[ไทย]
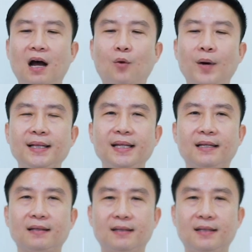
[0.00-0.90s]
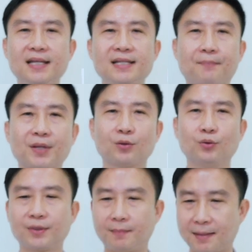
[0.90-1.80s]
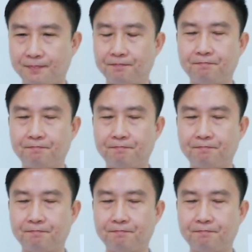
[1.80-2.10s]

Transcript: เอาไว้ติดที่จับประตูสำหรับ